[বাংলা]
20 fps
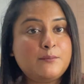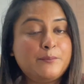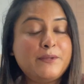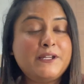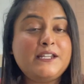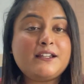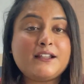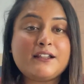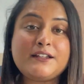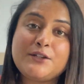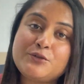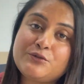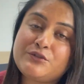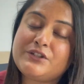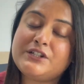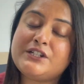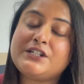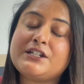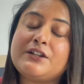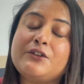বিনা
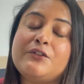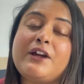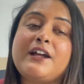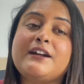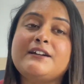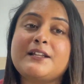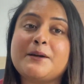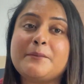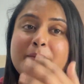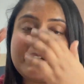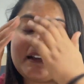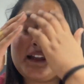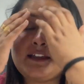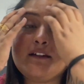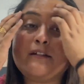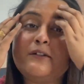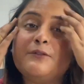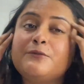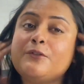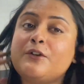নিউট্রিশনও একটা আমার হেয়ার